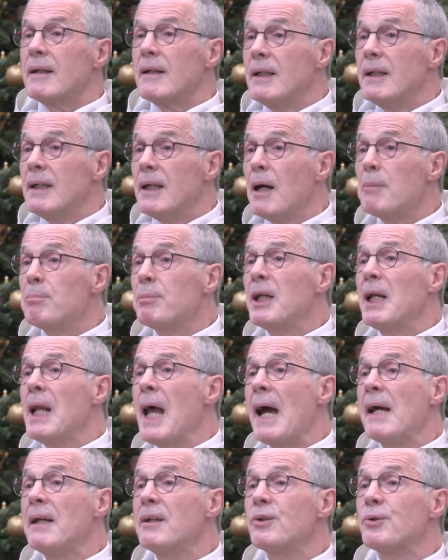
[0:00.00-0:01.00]
Ich habe den
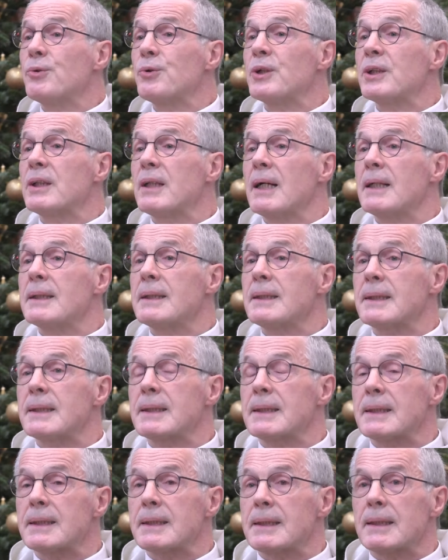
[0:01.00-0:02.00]
Eindruck,
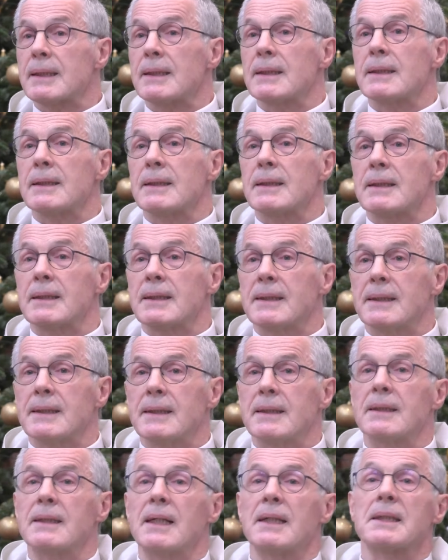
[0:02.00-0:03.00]
dass
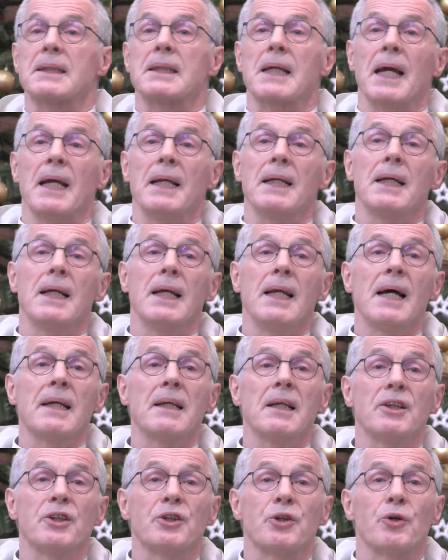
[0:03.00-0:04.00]
das
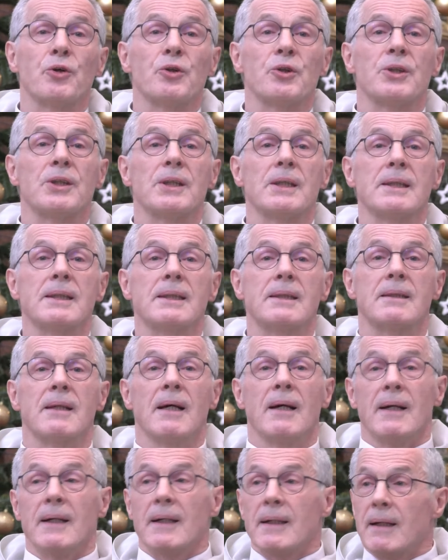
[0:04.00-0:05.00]
Kennenlernen Gottes
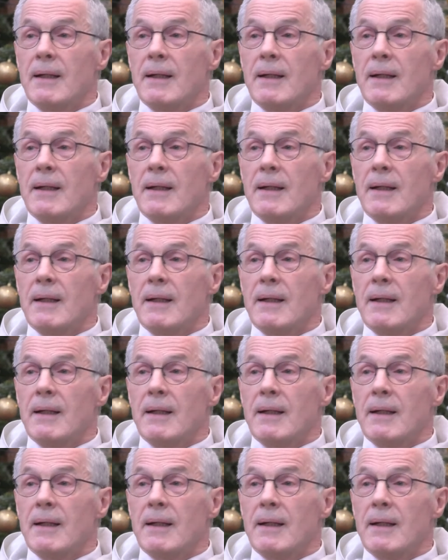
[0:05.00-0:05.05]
